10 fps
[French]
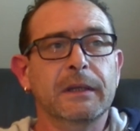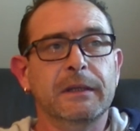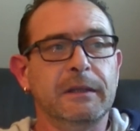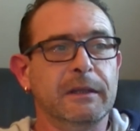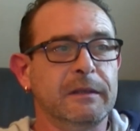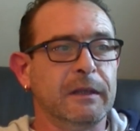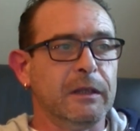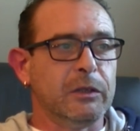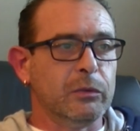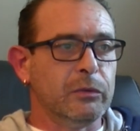C'est
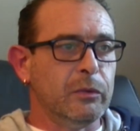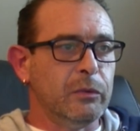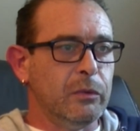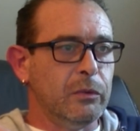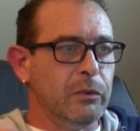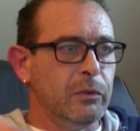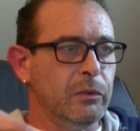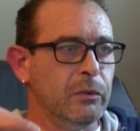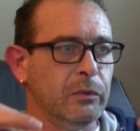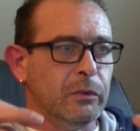quelque chose de, de,